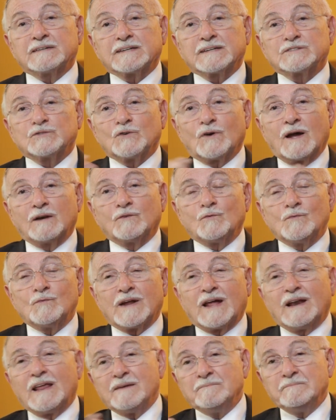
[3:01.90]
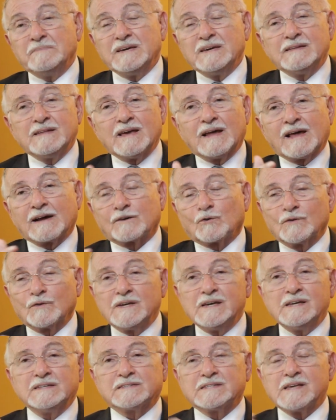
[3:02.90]
sin razón alguna, la envidia, la
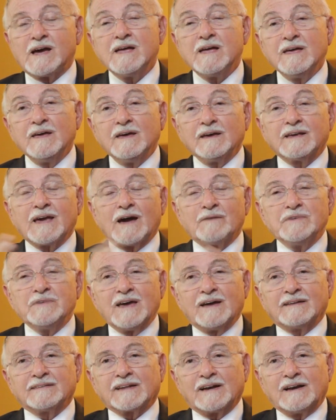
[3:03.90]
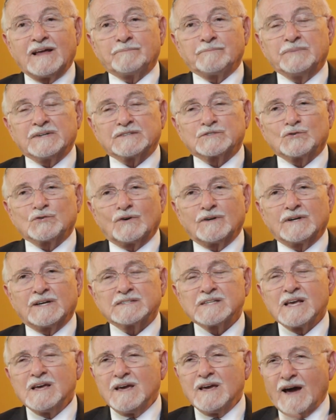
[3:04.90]
codicia que había entre las
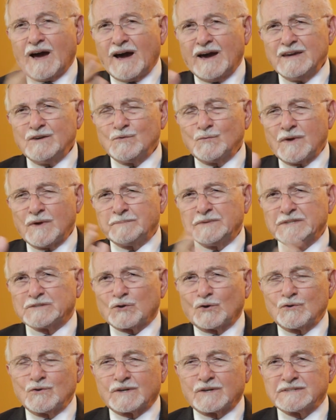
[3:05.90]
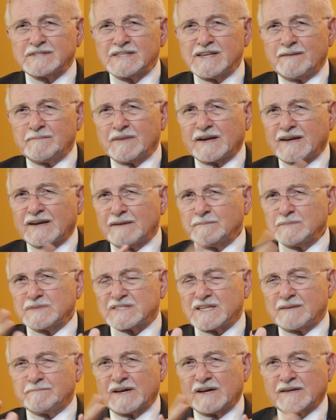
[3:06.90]
personas. Hay un episodio que se llama
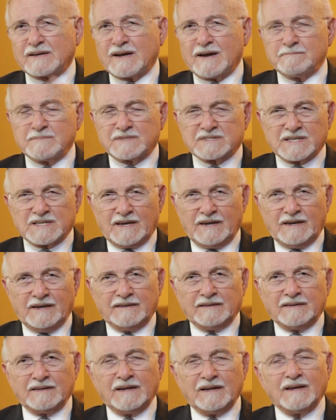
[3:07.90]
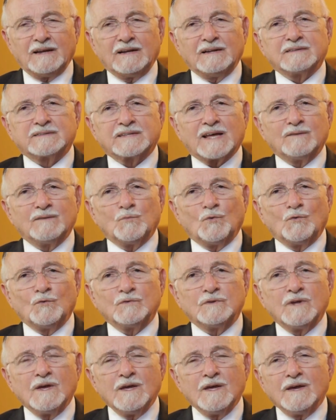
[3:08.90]
Kamsa Bar Kamsa en el
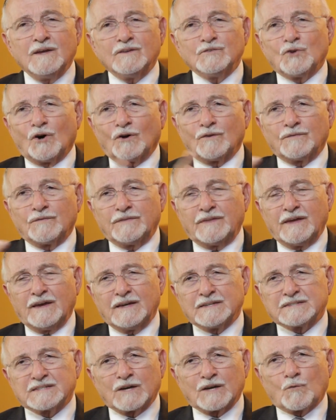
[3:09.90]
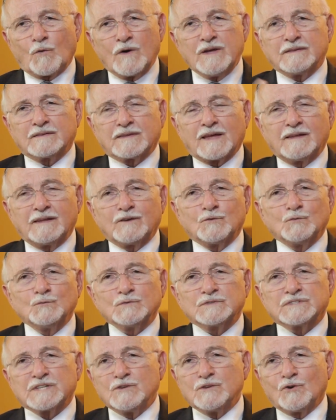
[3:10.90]
Talmud, donde se cuenta de que
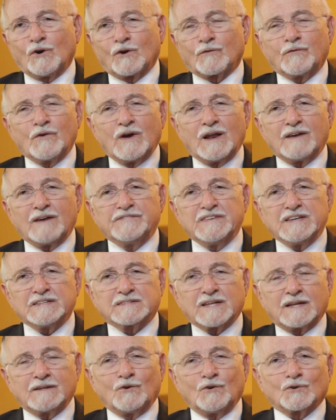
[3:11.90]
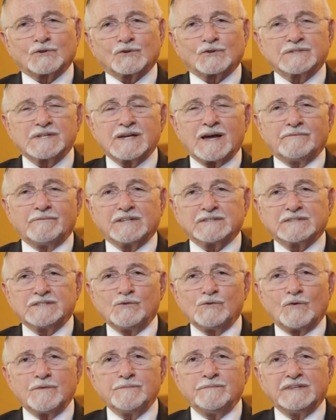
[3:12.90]
un señor fue a la fiesta de otro sin haber
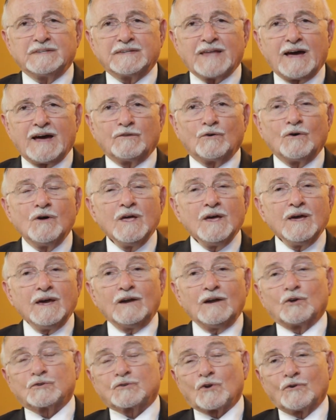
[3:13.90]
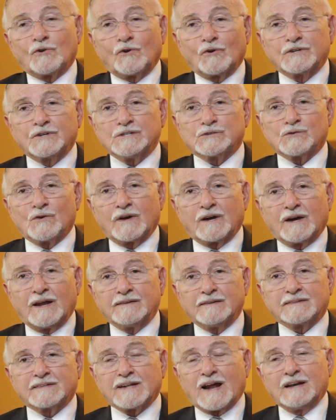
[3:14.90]
sido invitado, el otro no lo quiso
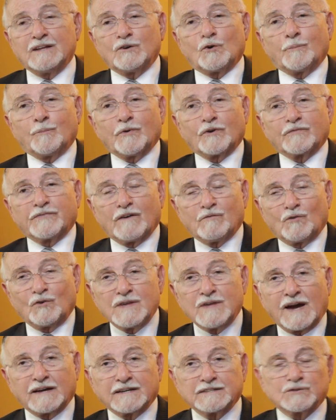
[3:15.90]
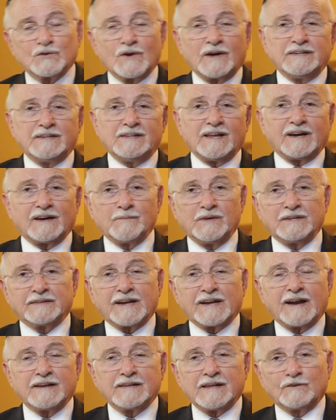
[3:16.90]
dejar entrar, le dijo, por favor, ya que estoy aquí, déjame
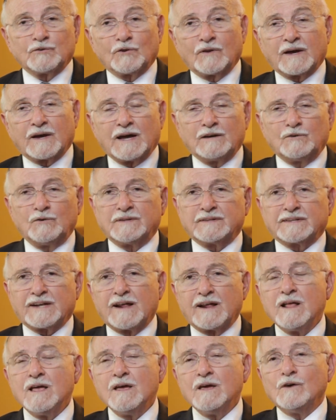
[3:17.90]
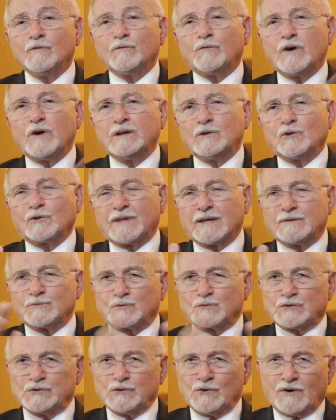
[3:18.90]
entrar, y al no dejarlo entrar, fue y lo
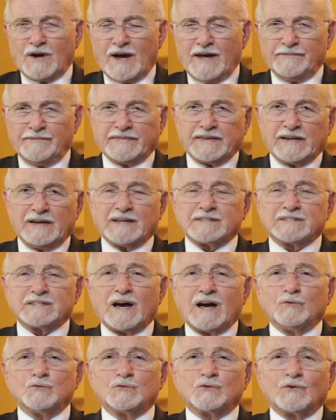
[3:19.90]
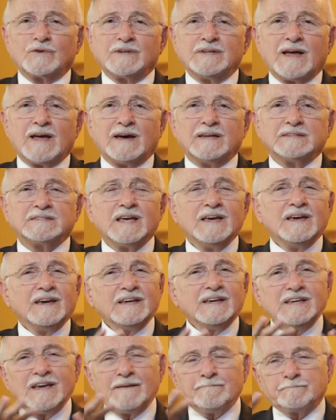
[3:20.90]
denunció ante las autoridades
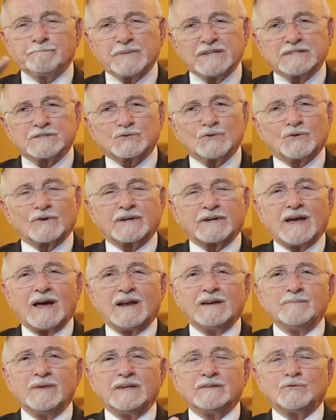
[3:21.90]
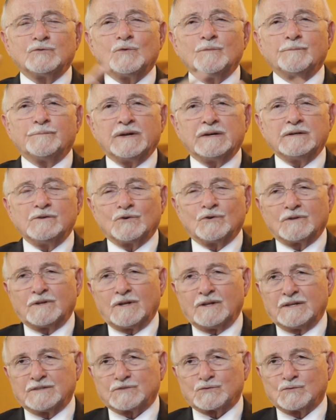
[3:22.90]
y empezó realmente un periodo
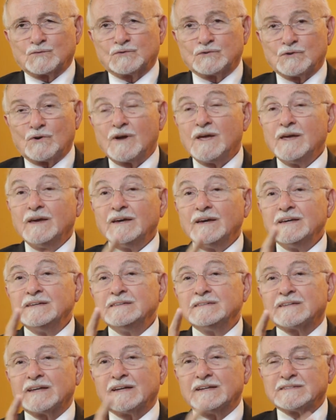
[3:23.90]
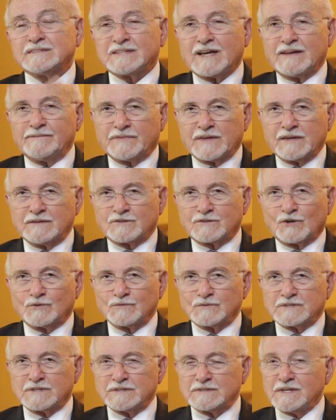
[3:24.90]
de destrucción. Interesante
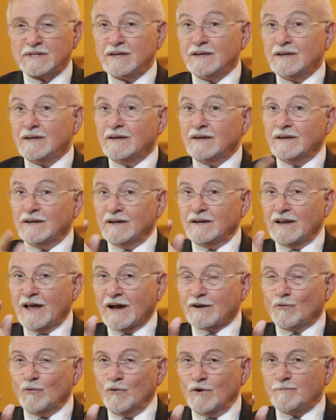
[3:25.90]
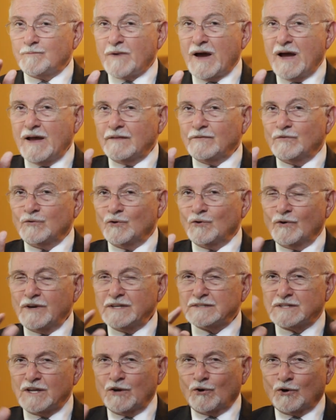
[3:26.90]
entonces la culpa
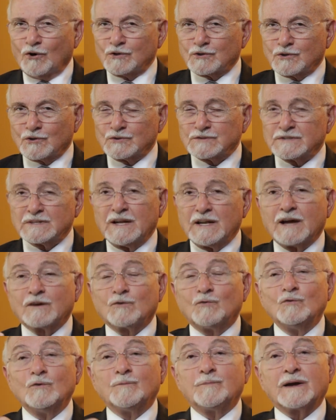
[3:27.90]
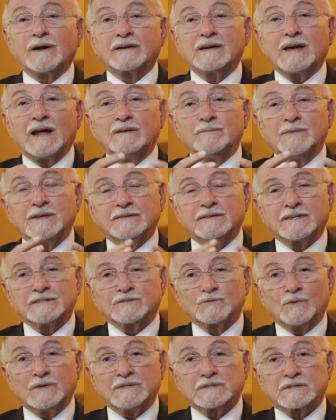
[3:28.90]
no es de otros, la culpa
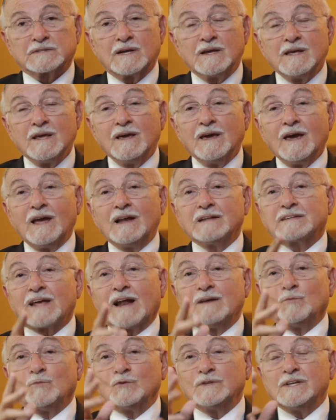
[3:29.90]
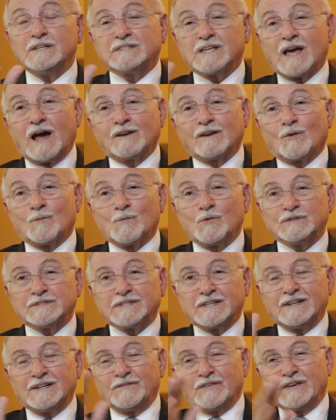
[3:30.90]
realmente es nuestra. El Talmud dice algo
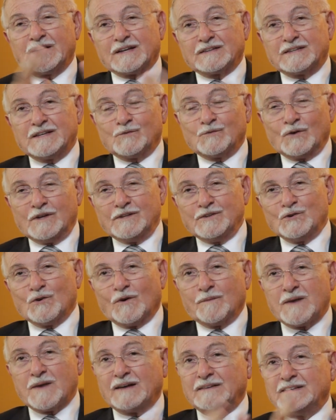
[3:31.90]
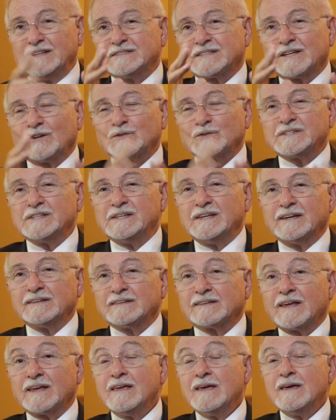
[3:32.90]
muy significativo en Yomá, dice lo
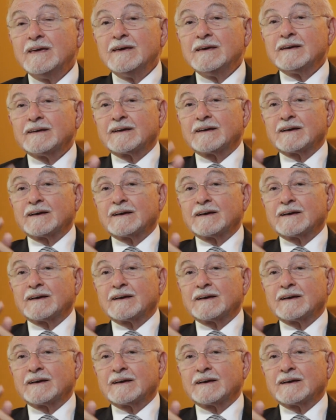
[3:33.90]
siguiente,